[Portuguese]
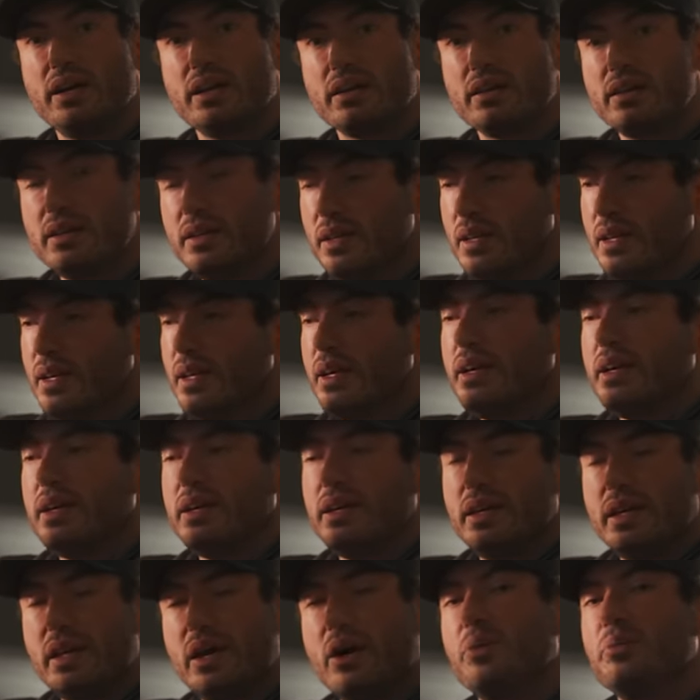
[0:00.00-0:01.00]
ela.
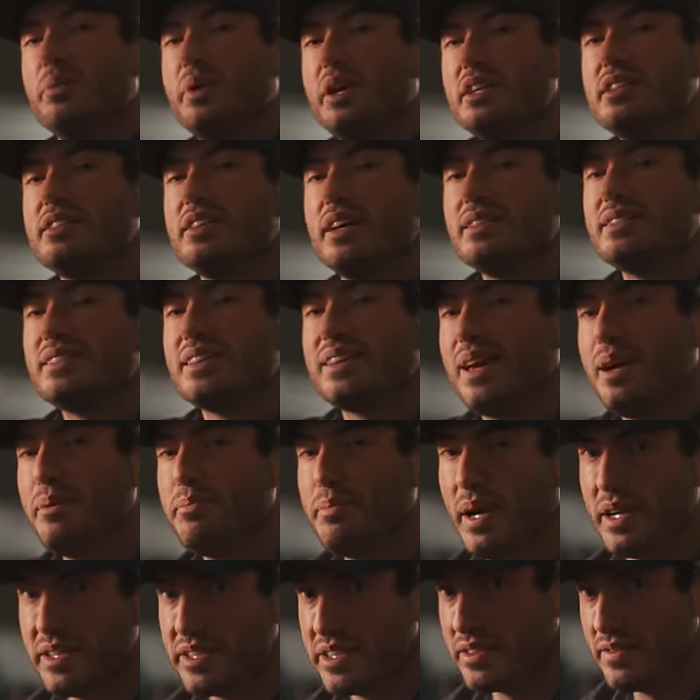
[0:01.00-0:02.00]
E realmente essa é a
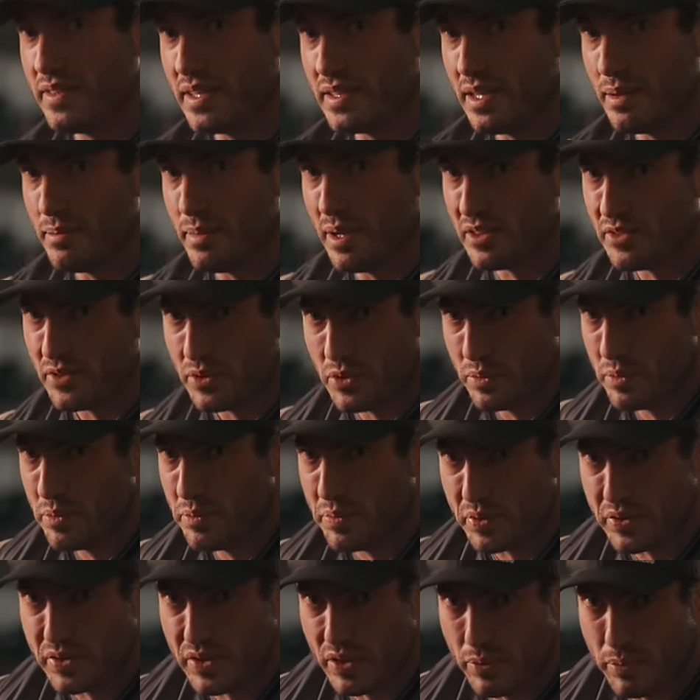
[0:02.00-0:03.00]
parte que vai dar mais volume
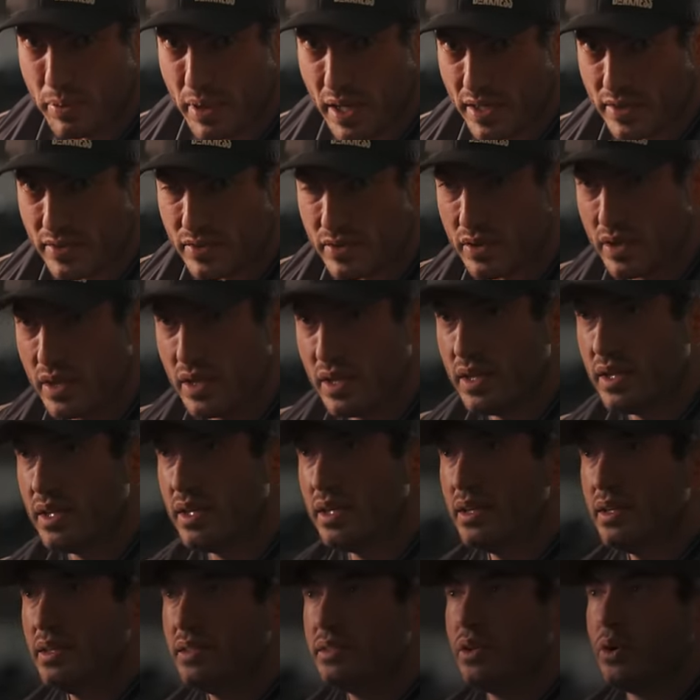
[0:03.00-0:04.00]
para o seu braço.
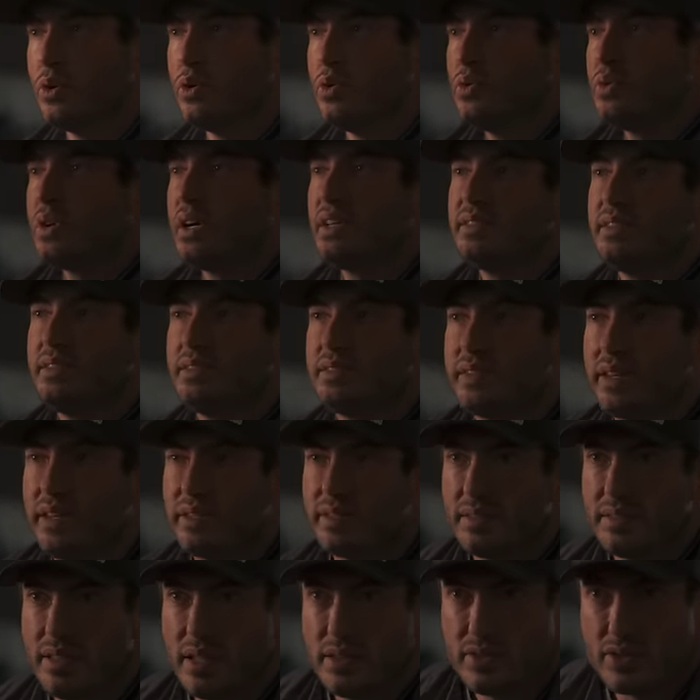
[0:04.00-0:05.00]
Então nunca se
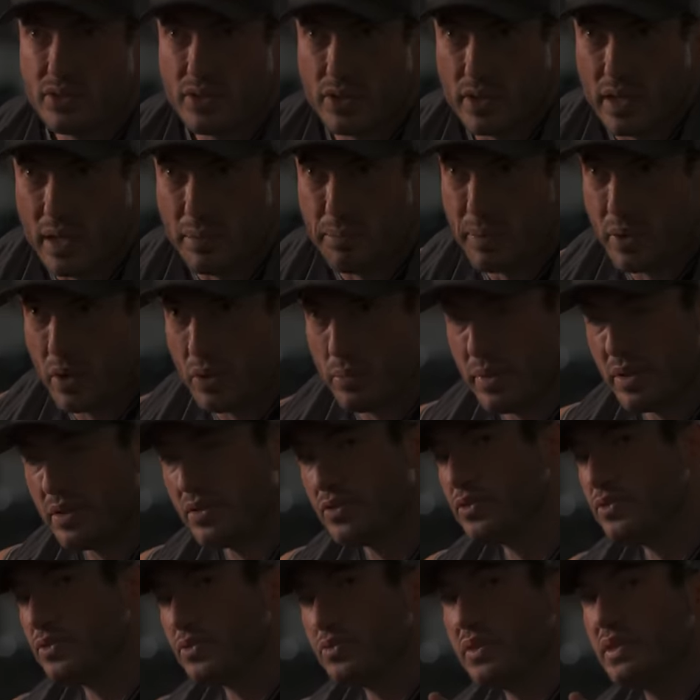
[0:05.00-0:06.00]
esqueça de adicionar pelo
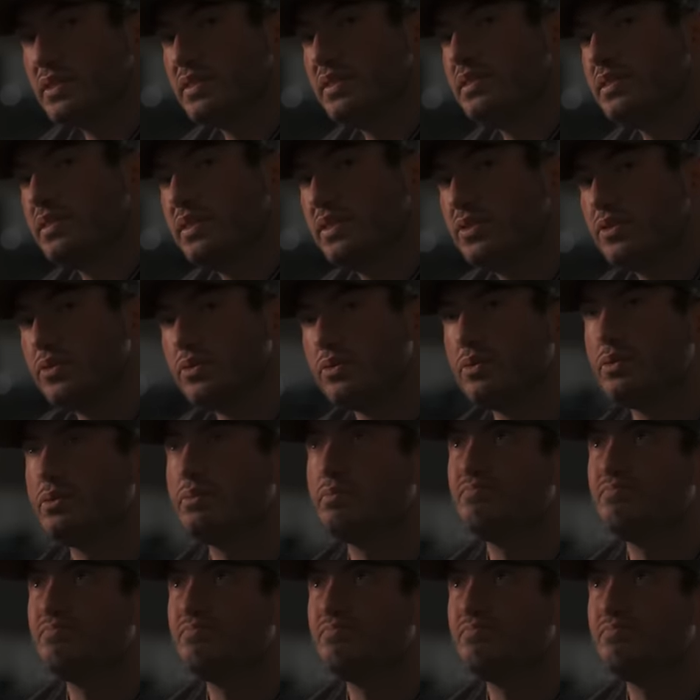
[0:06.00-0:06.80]
menos um exercício